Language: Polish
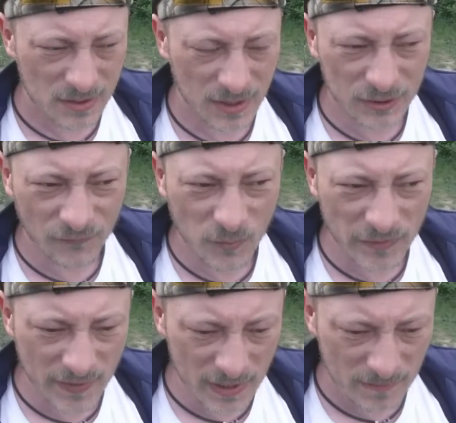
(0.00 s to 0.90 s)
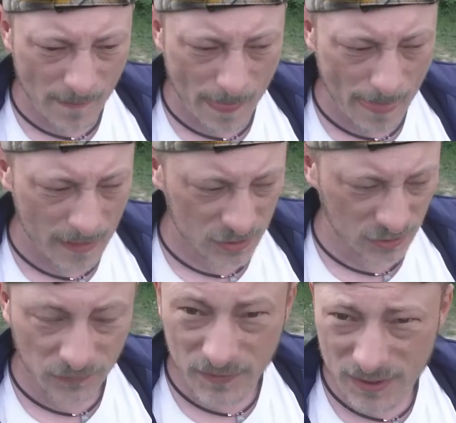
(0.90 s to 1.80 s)
Co na to wpływa?
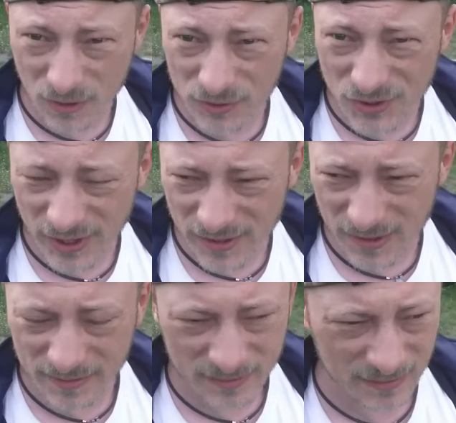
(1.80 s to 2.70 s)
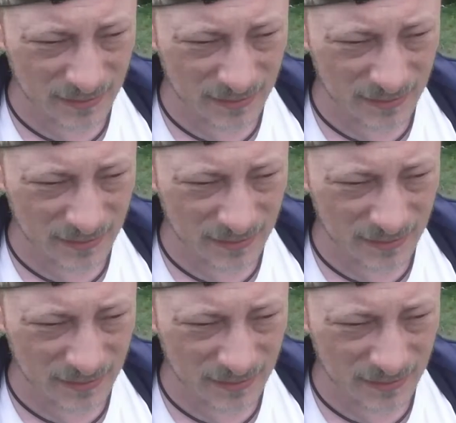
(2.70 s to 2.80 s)
Środowisko, otoczenie,